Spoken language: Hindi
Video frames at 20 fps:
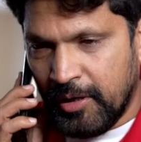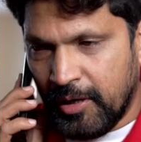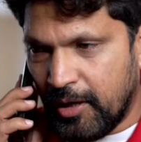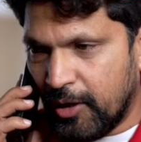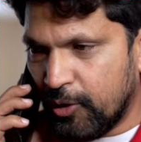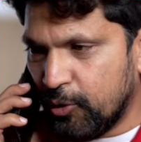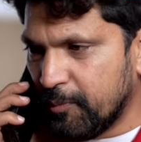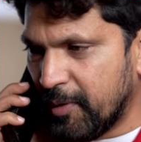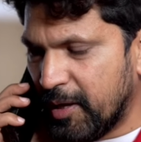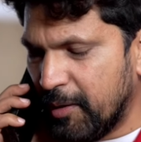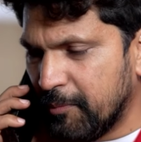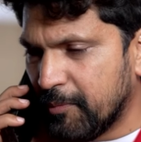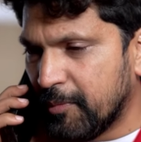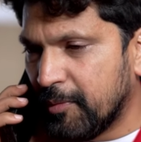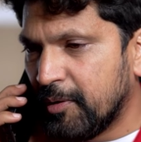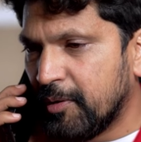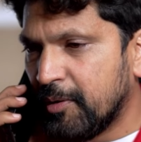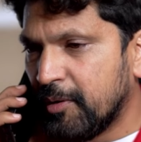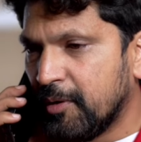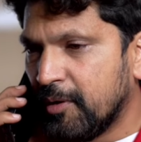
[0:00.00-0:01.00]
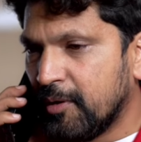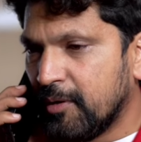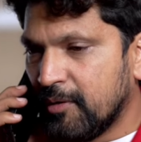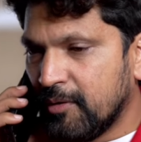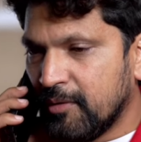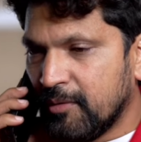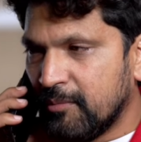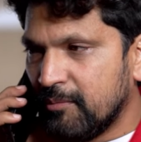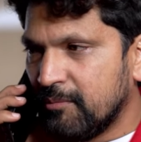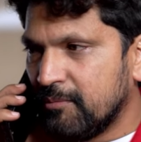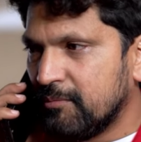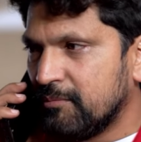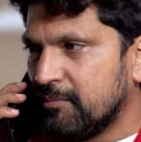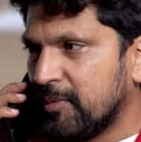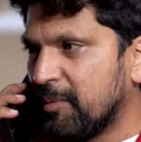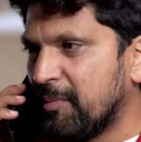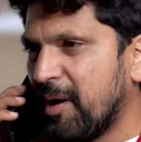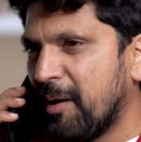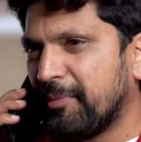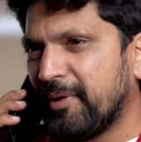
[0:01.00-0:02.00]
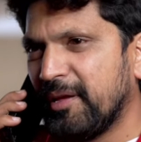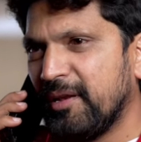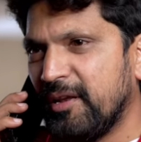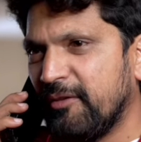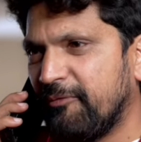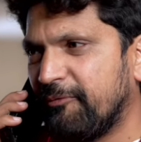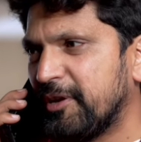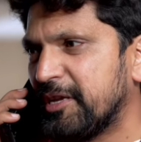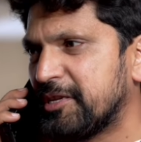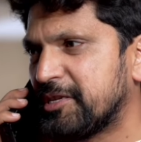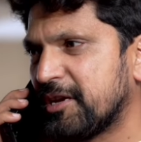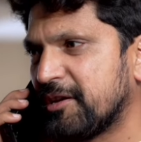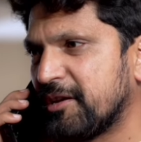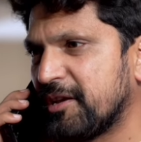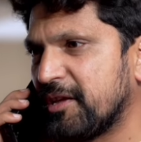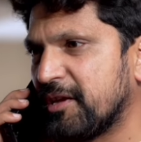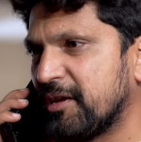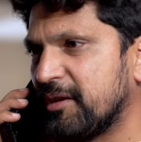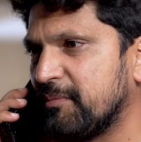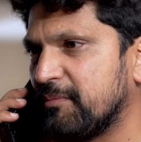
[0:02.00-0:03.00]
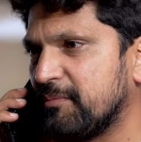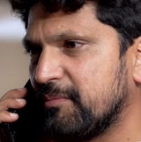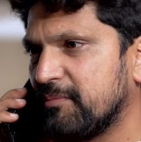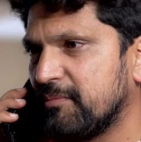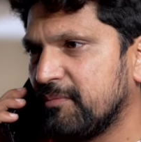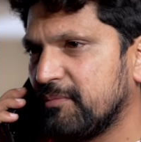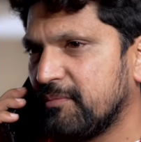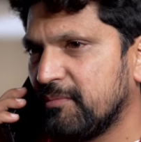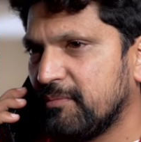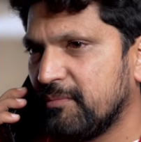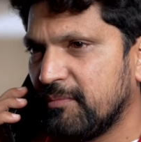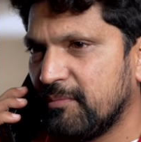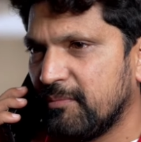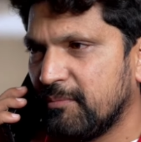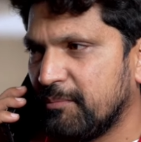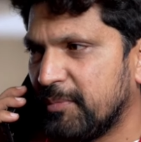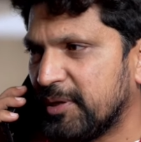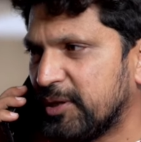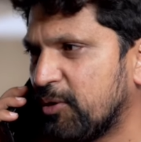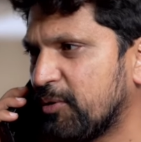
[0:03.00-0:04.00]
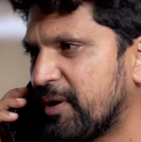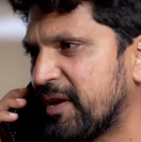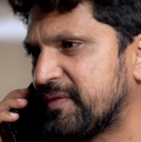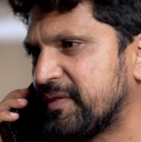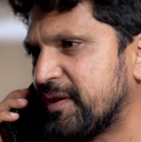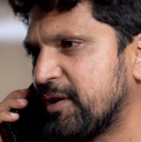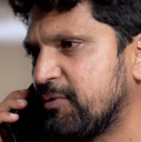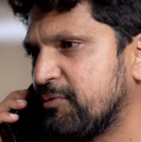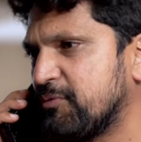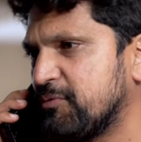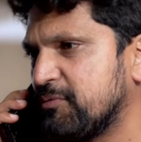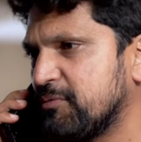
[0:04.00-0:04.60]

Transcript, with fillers: हेलो मैम मैम आपकी लिफ्ट नहीं चल रही है बताओ कैसे आऊँ